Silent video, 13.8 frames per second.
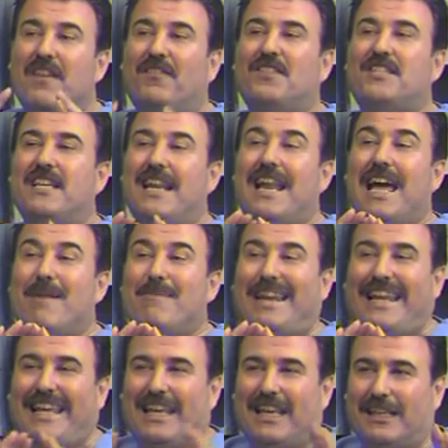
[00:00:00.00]
نفس
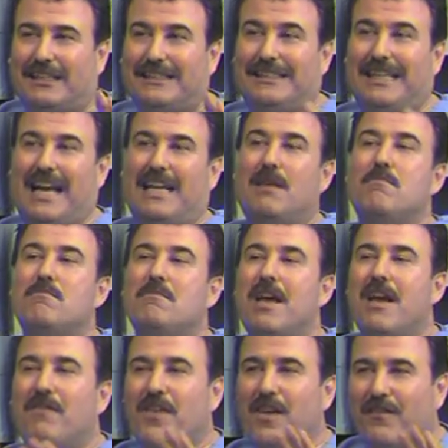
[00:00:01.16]
العملية يعني بالزبط.
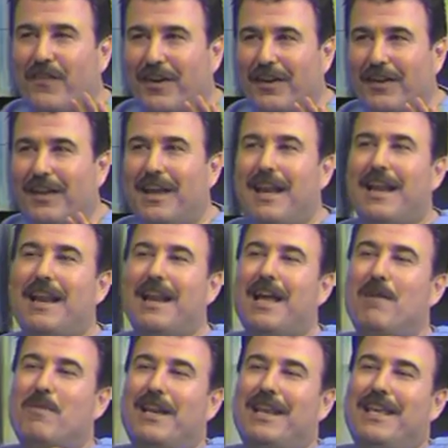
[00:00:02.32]
ما في فرق إلا
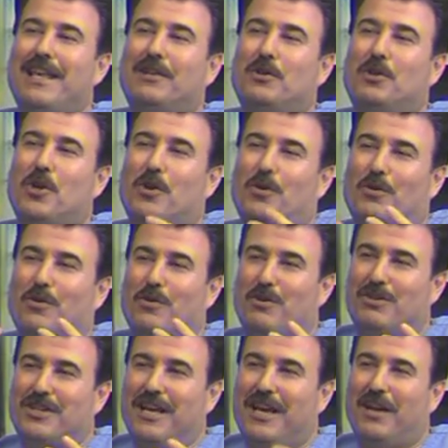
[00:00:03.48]
العملية
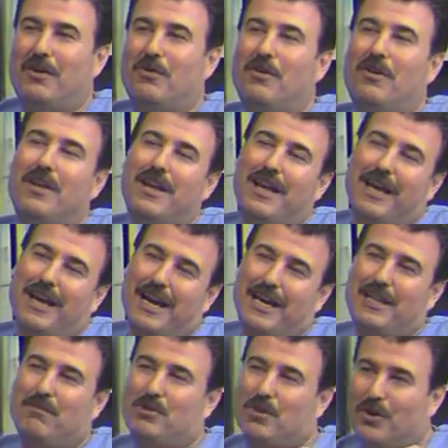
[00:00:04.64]
التكنولوجيا إنه
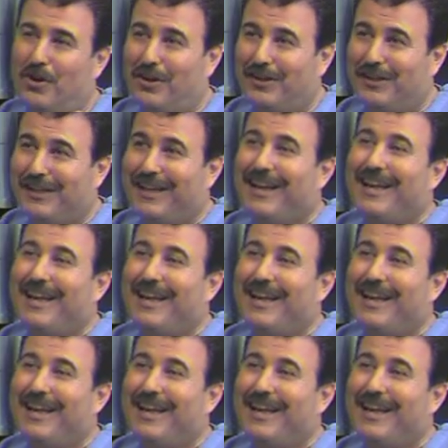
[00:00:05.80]
هذه بجرح اقل